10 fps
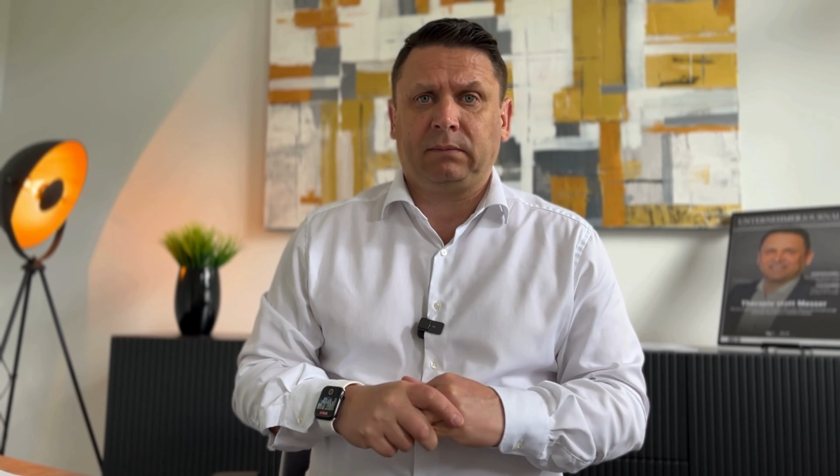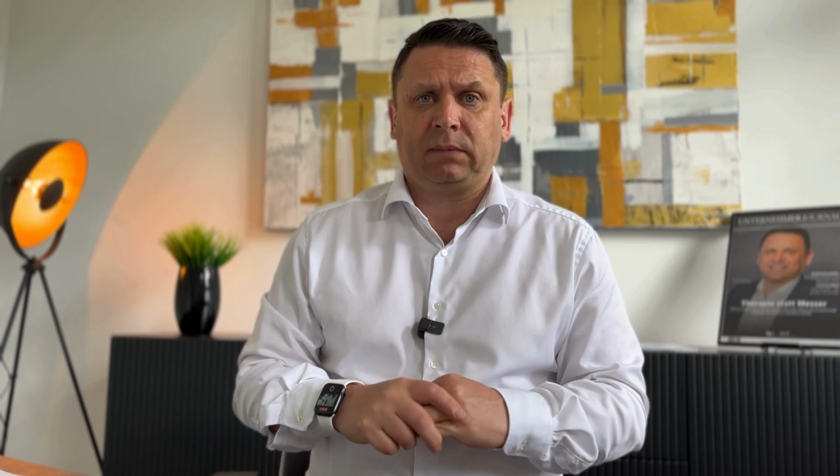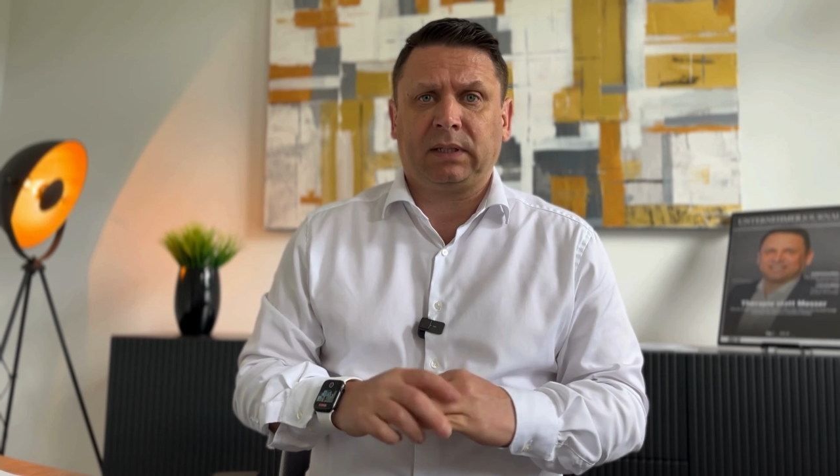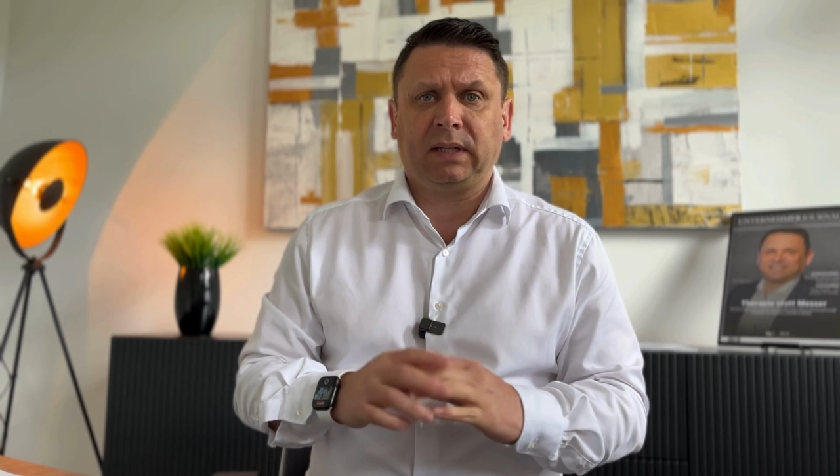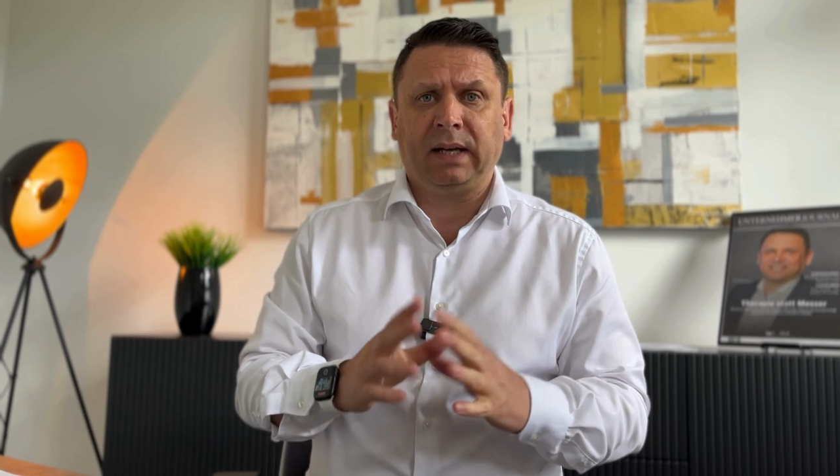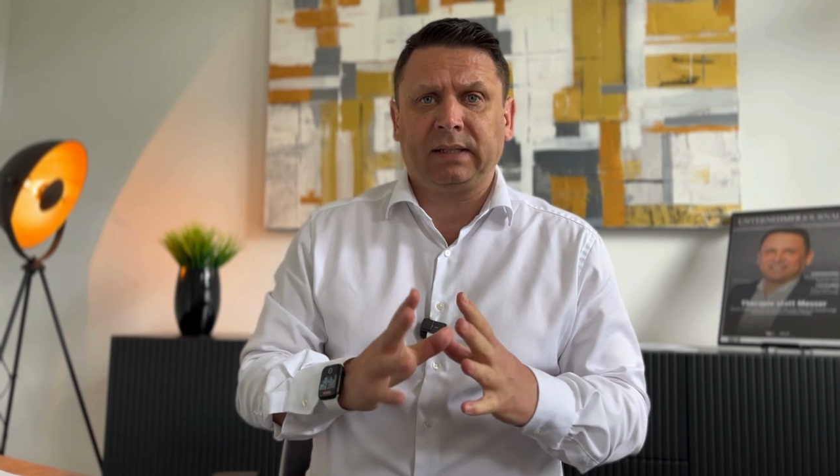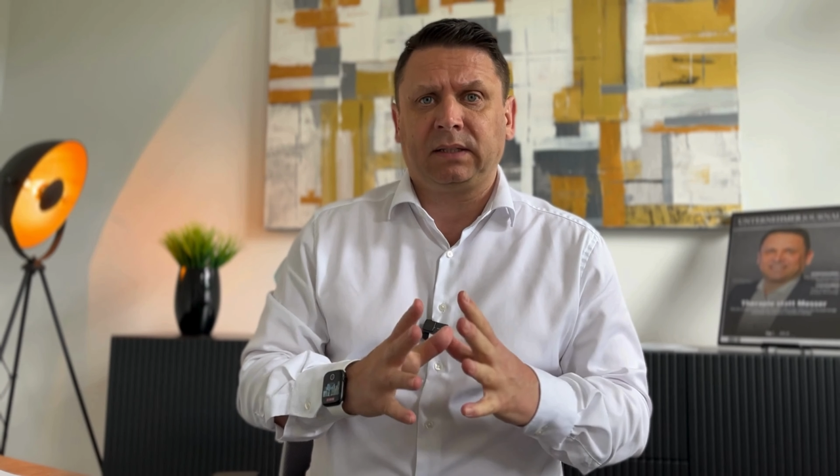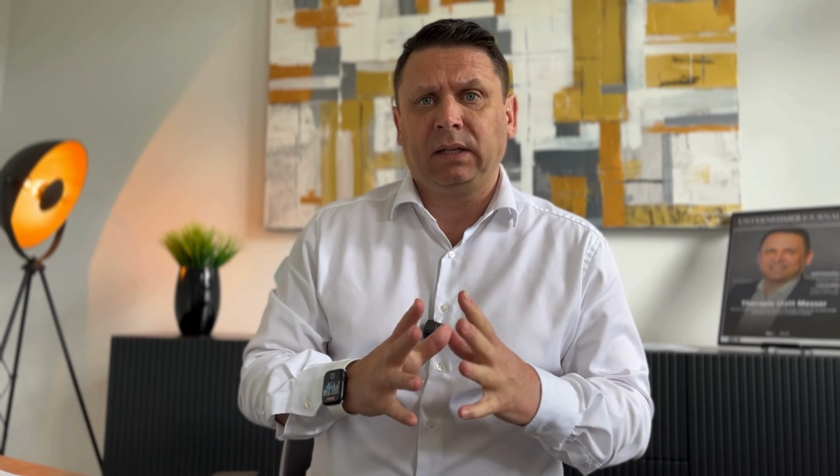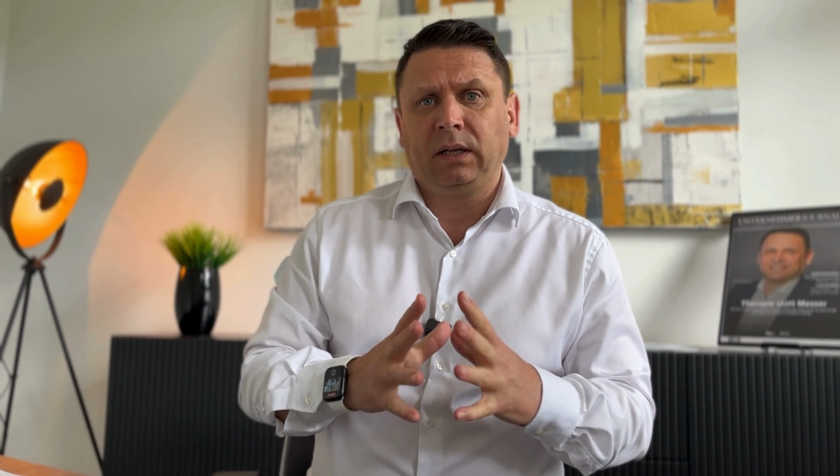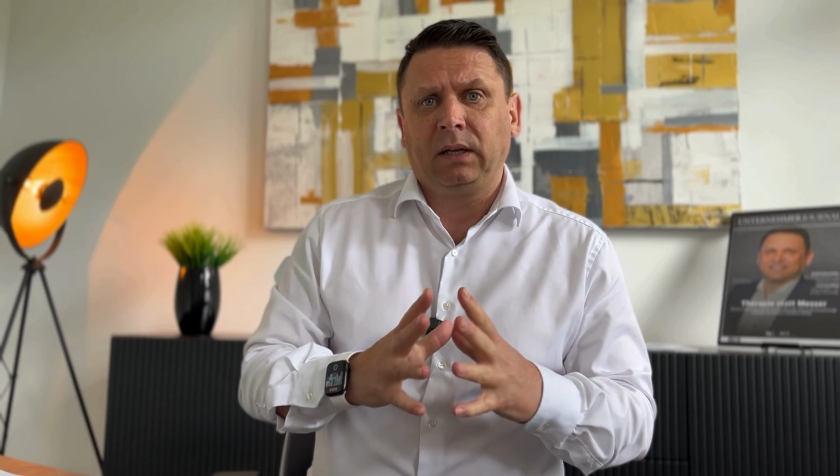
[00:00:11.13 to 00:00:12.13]
Das
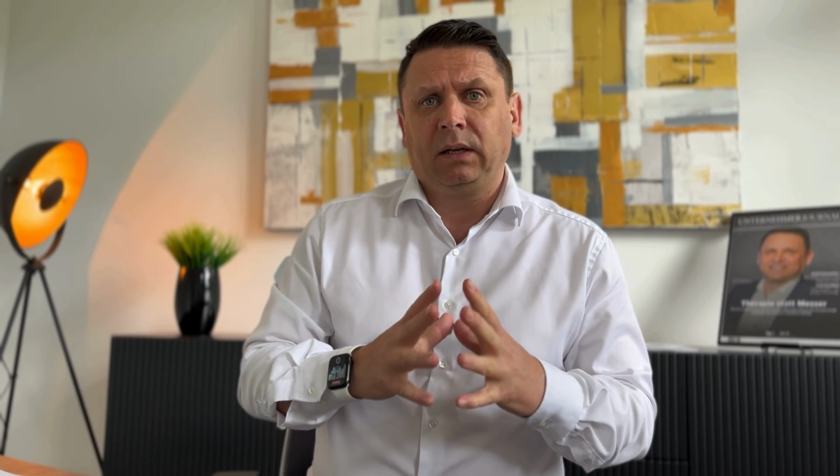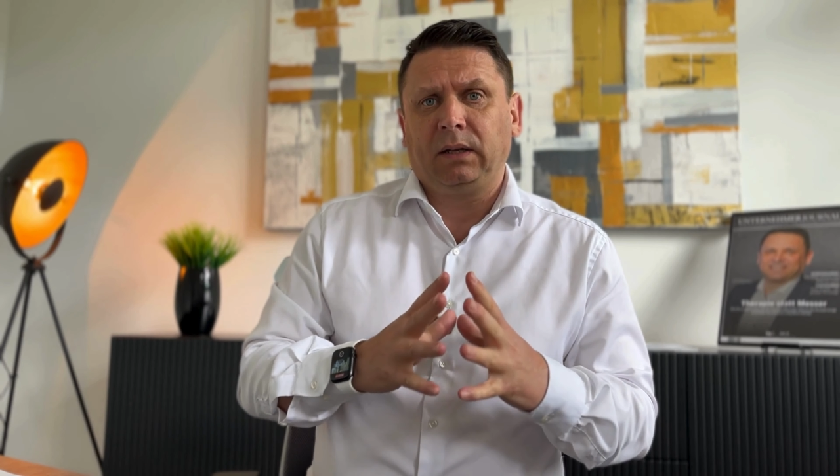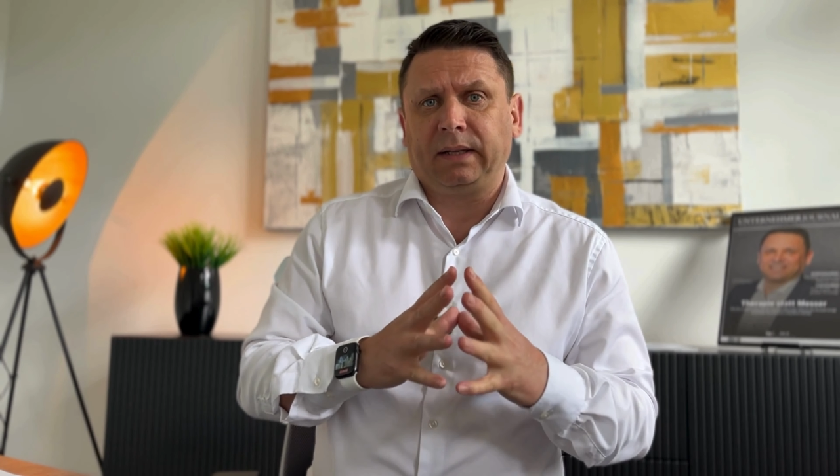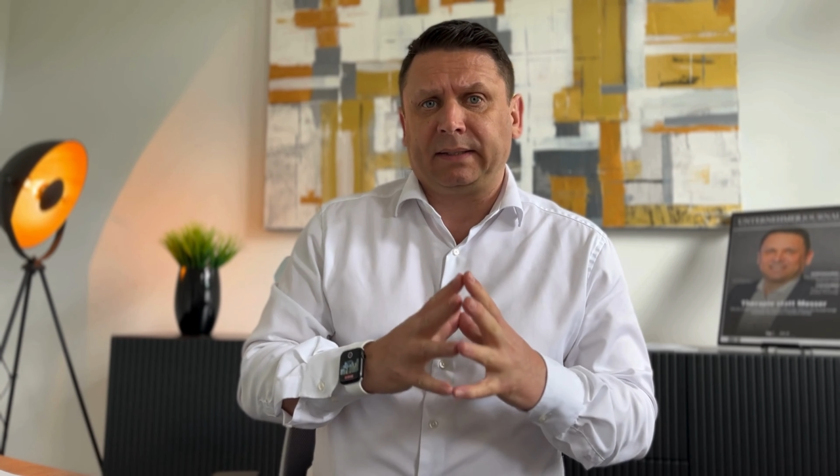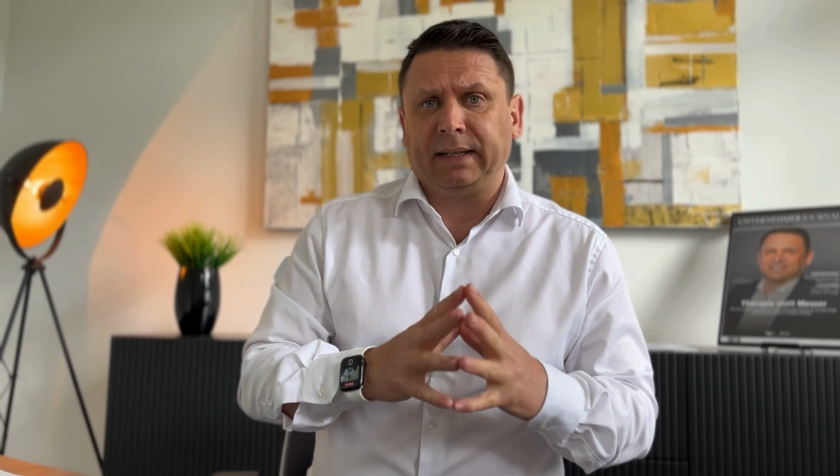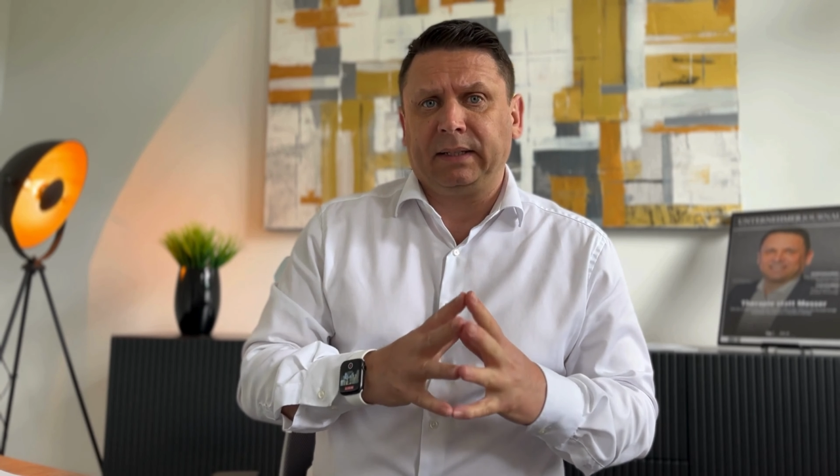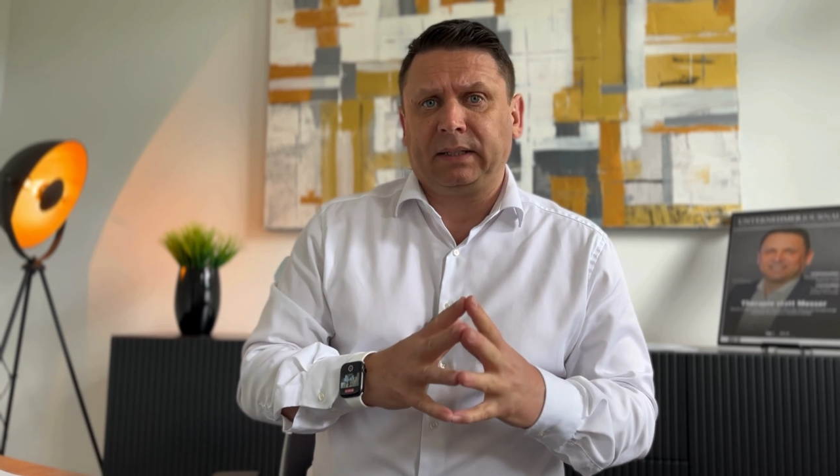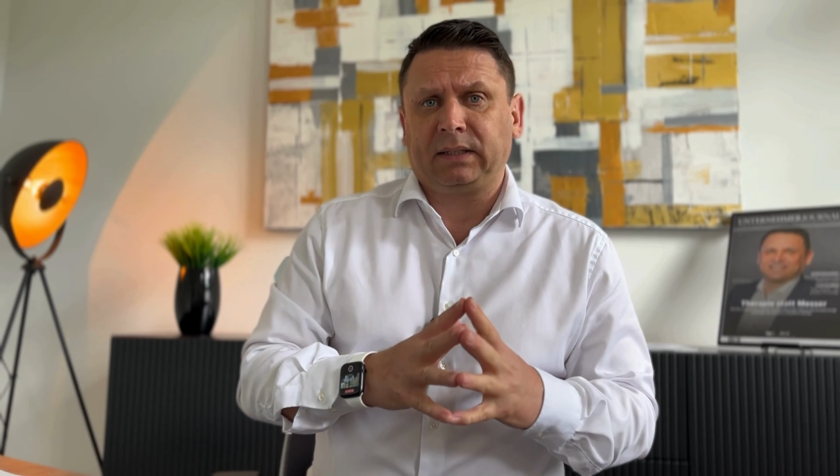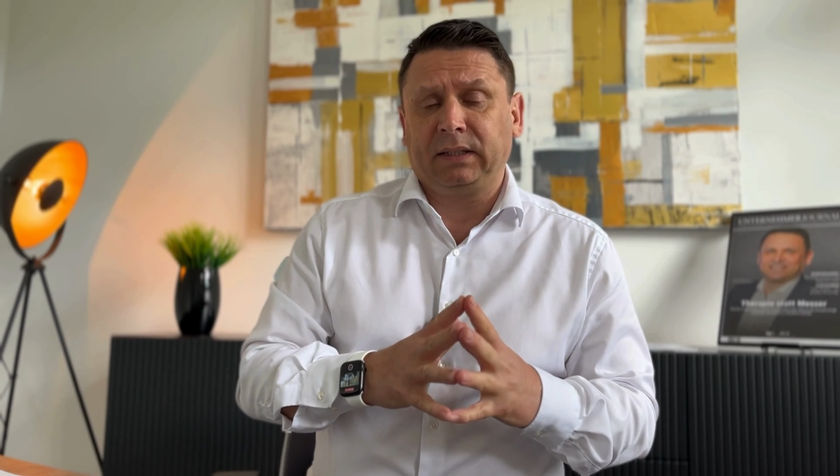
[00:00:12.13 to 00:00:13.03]
heißt, letztendlich